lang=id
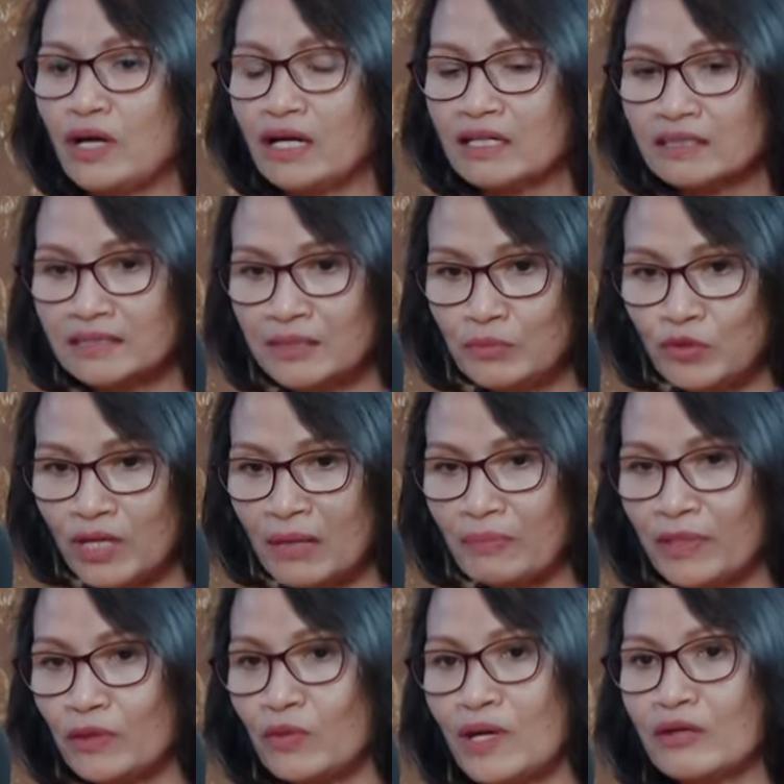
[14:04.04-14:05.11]
dibuka
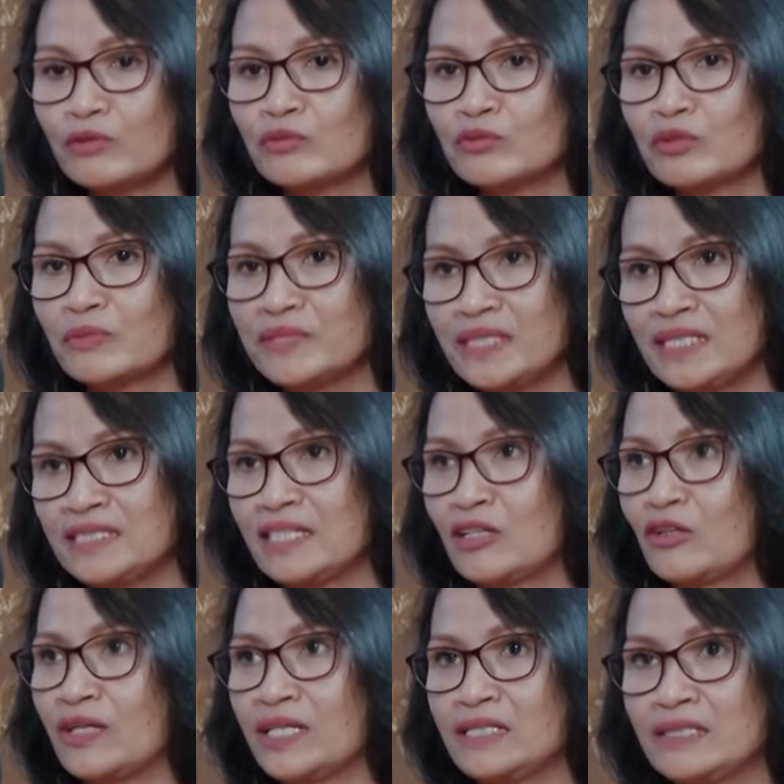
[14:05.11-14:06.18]
peluang untuk menjadi
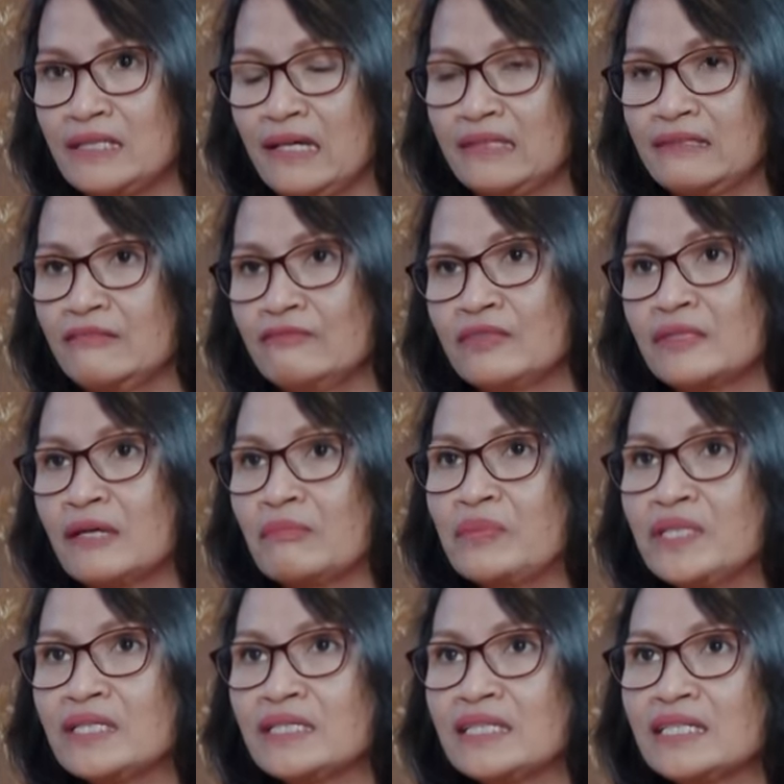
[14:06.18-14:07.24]
calon legislatif,
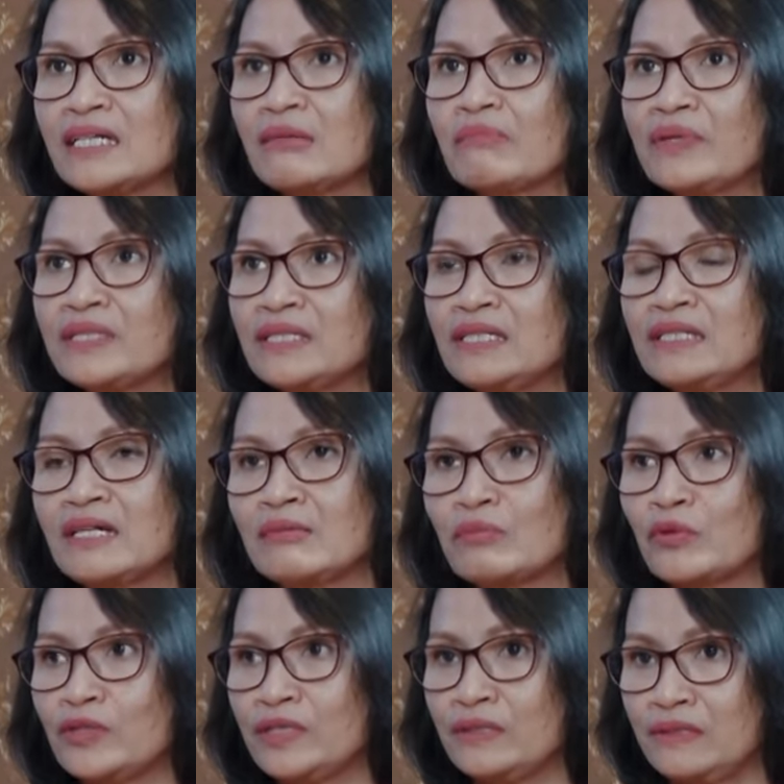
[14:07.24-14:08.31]
tetapi ketika pendidikan
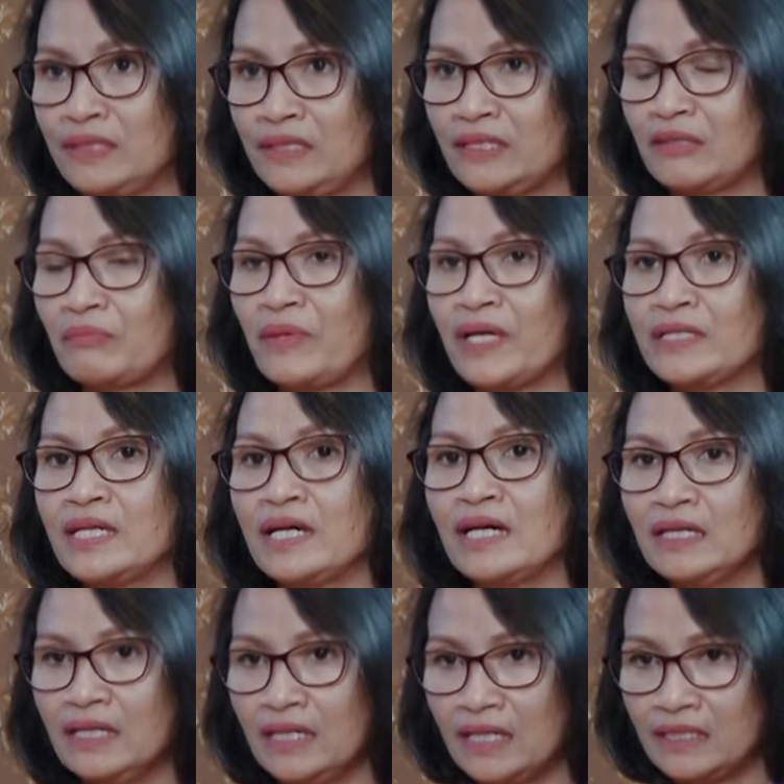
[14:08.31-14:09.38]
politik kepada
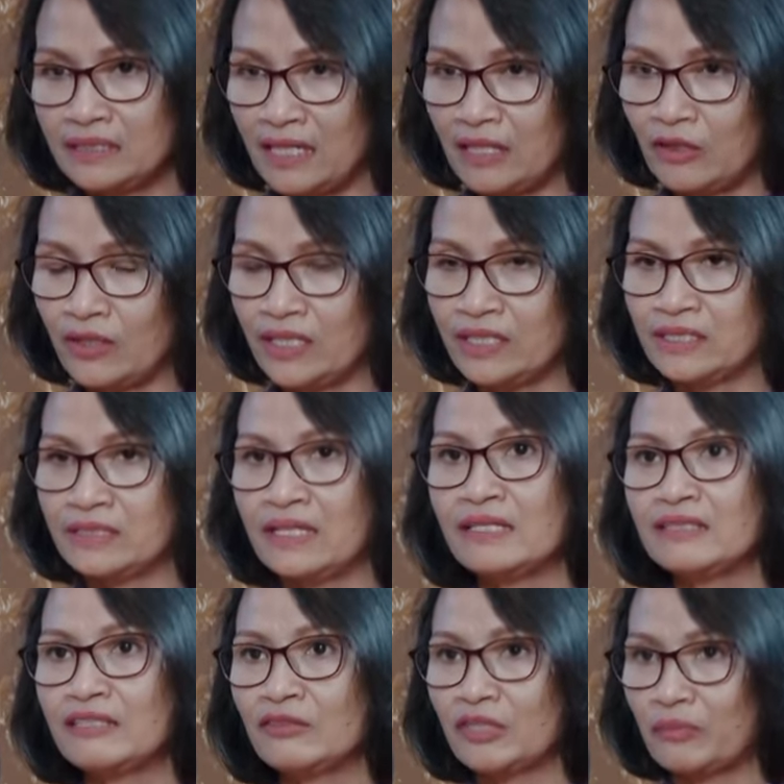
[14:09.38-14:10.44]
calon
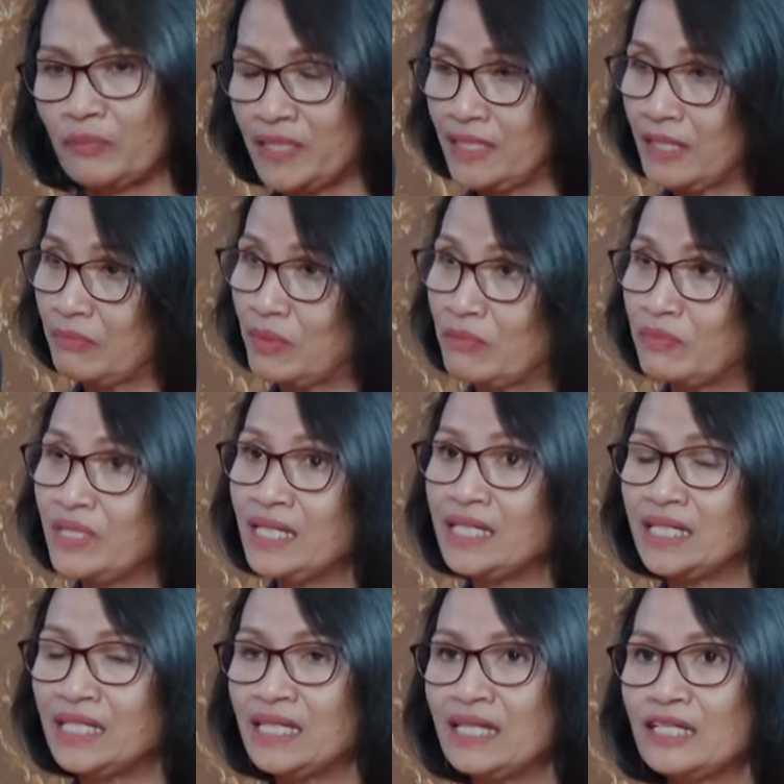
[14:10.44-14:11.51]
legislatif kepada
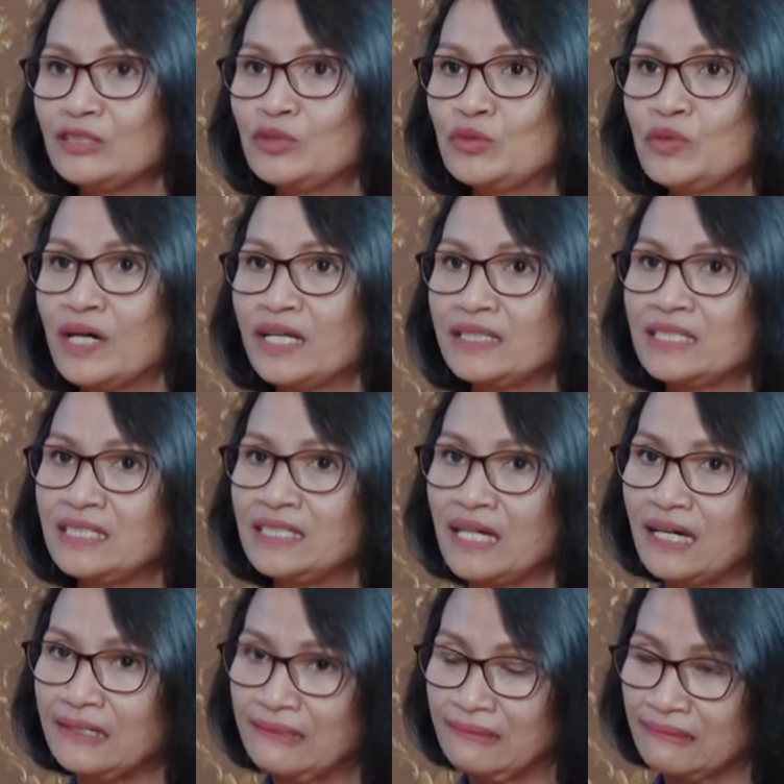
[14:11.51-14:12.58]
pemilih juga tidak
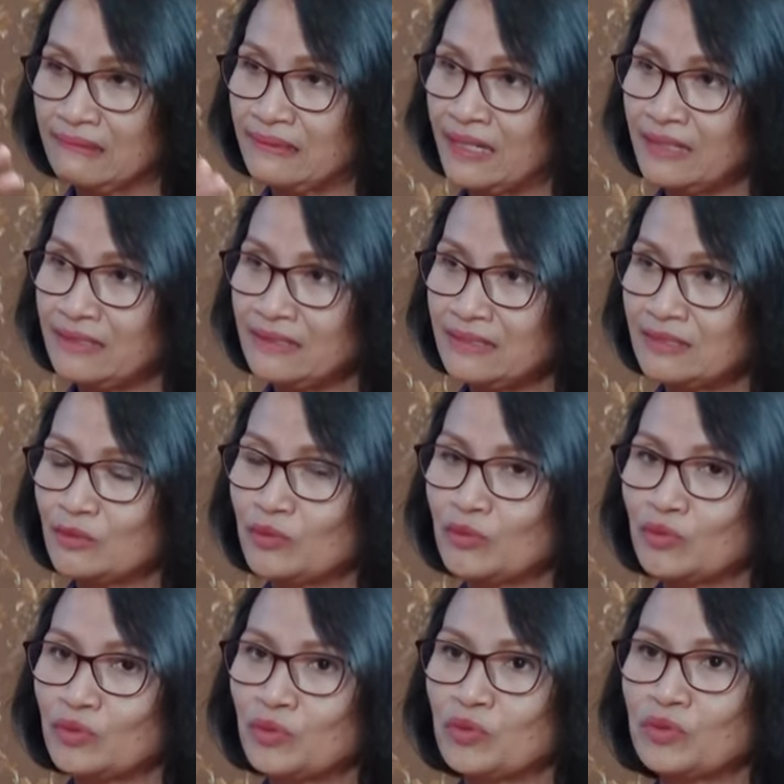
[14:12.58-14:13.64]
intens
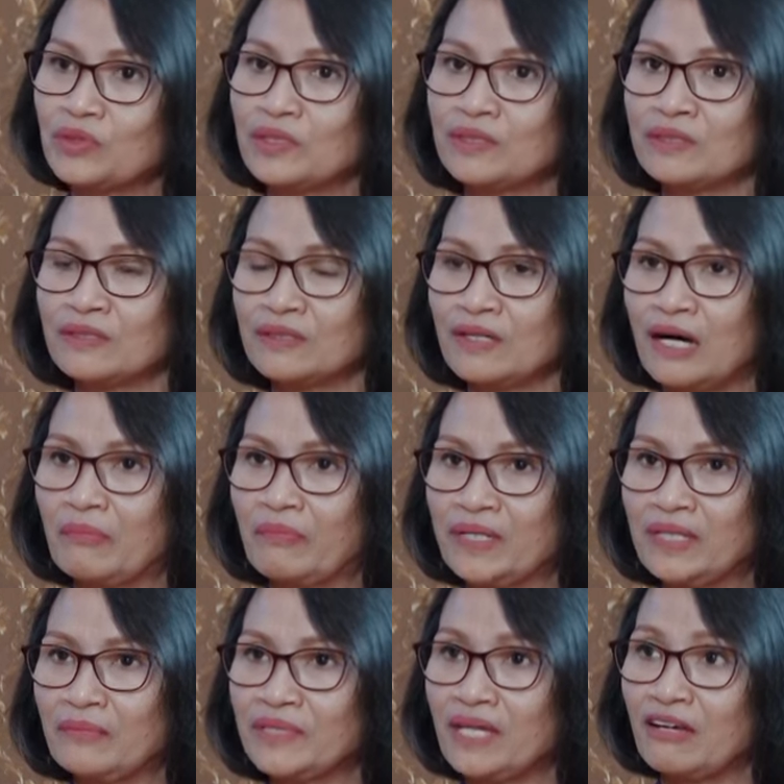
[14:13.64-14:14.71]
untuk eh, apa
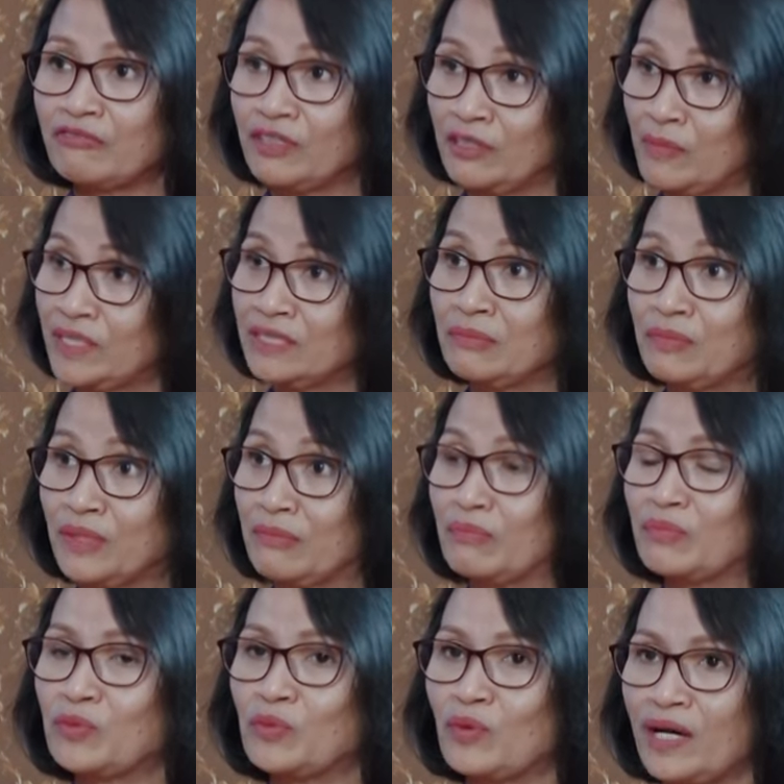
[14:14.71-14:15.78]
namanya afirmasi
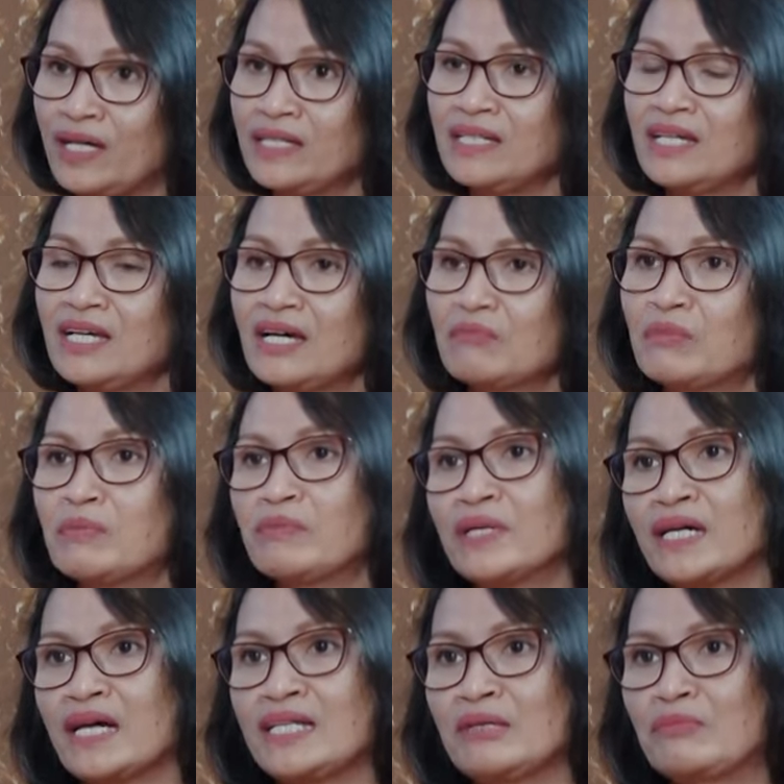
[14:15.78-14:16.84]
perempuan,
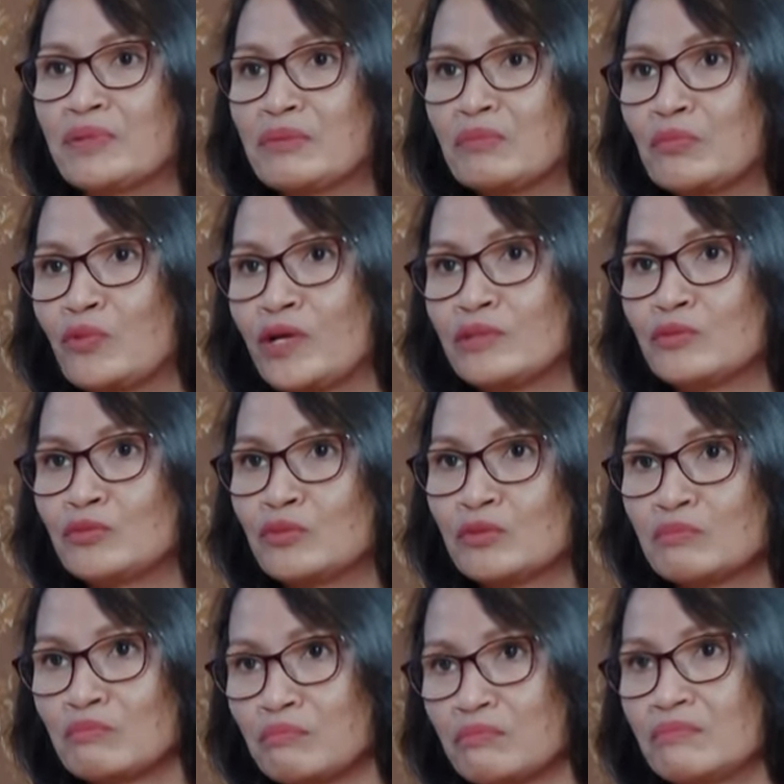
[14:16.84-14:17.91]
membekali perempuan untuk